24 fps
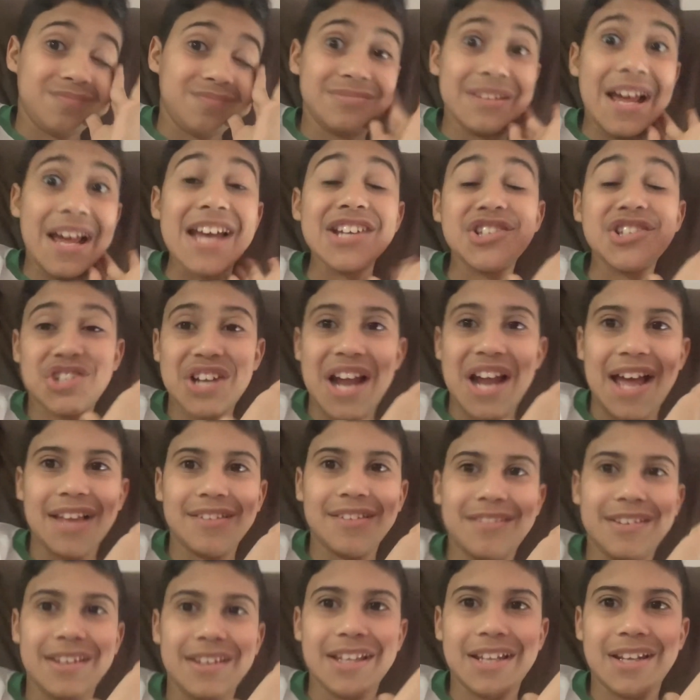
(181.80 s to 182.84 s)
é chato,
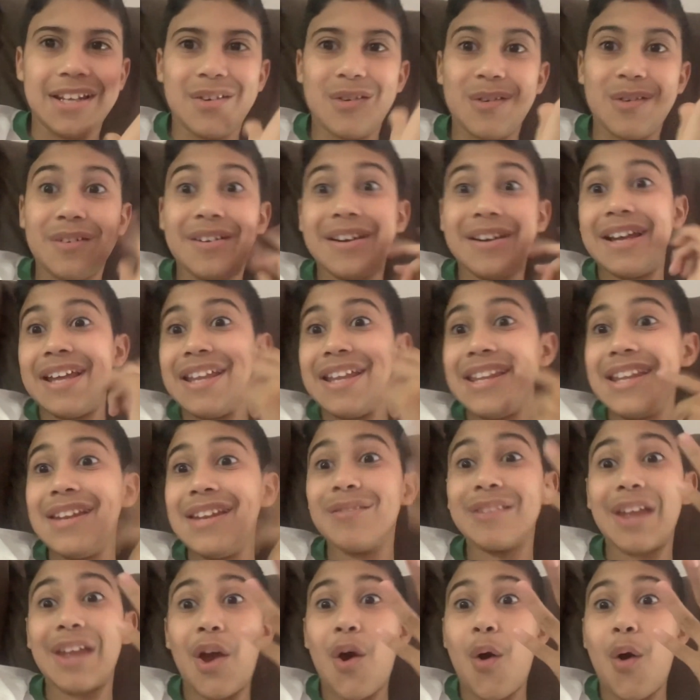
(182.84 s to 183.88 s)
entendeu? e Não
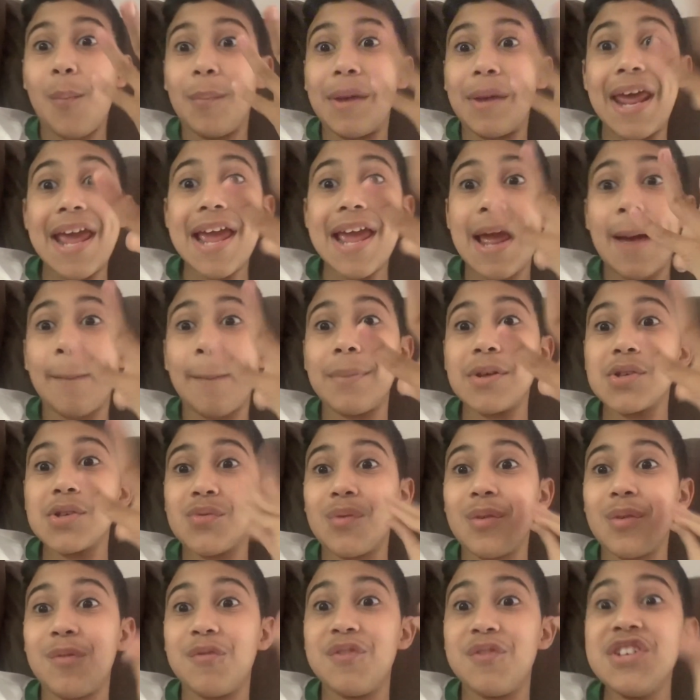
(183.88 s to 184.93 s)
tem como nem a
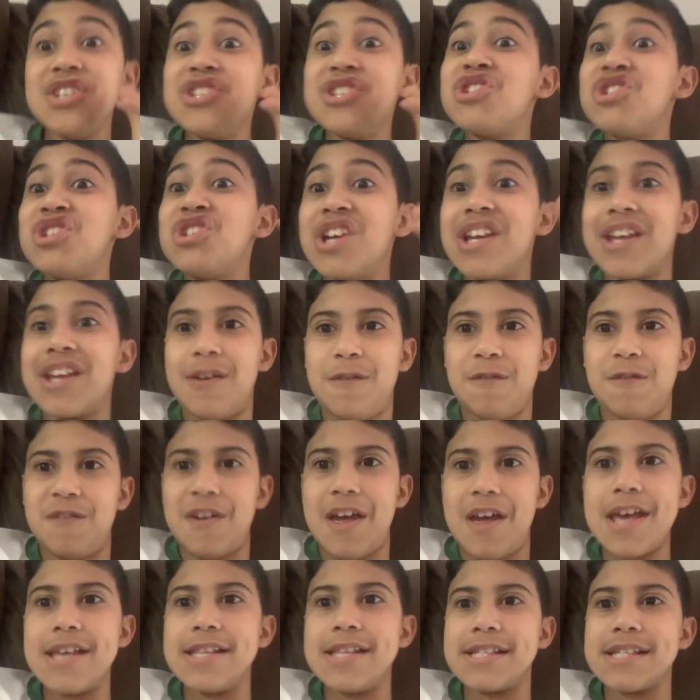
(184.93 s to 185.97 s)
pessoa fingir que
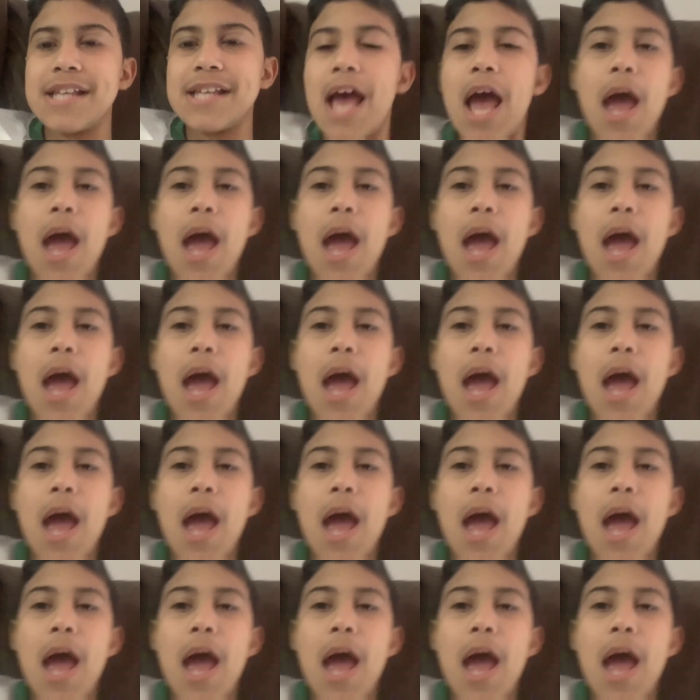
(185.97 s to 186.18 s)
fez,